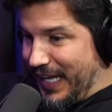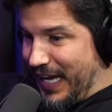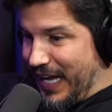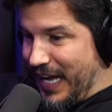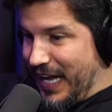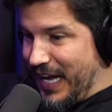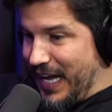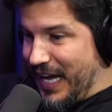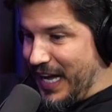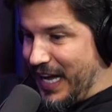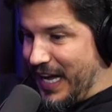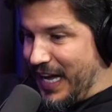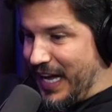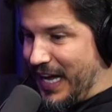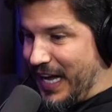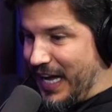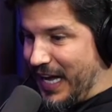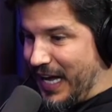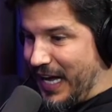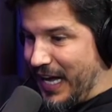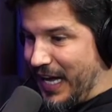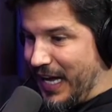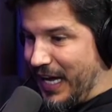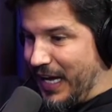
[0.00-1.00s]
A...
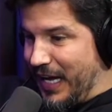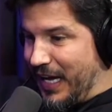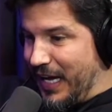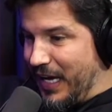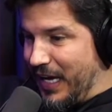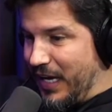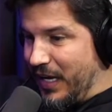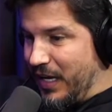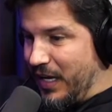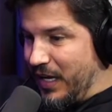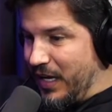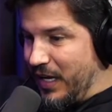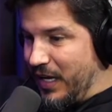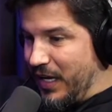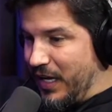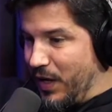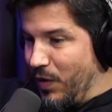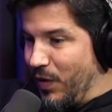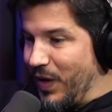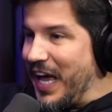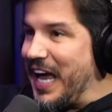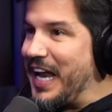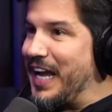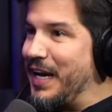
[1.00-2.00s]
Ah,
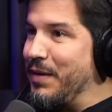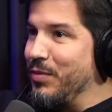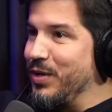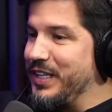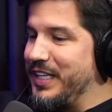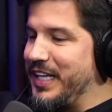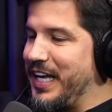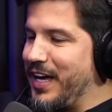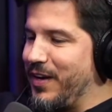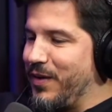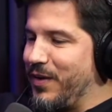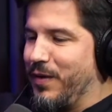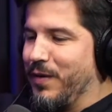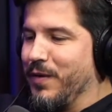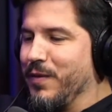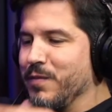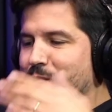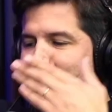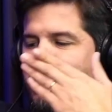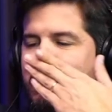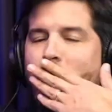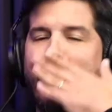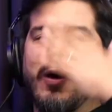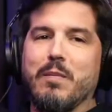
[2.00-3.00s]
Eulália Monteiro?
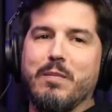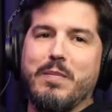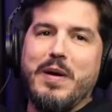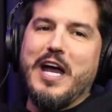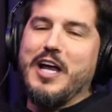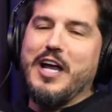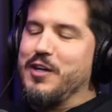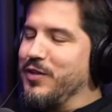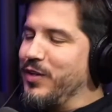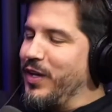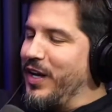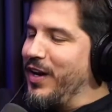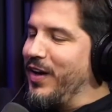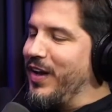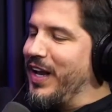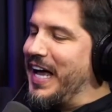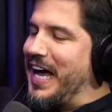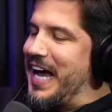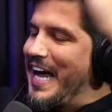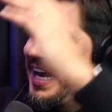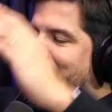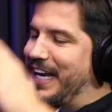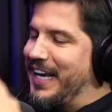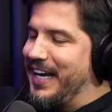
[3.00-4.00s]
É. Beijo, Dona
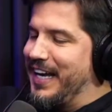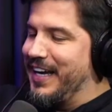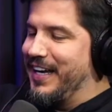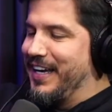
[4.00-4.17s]
Eulália.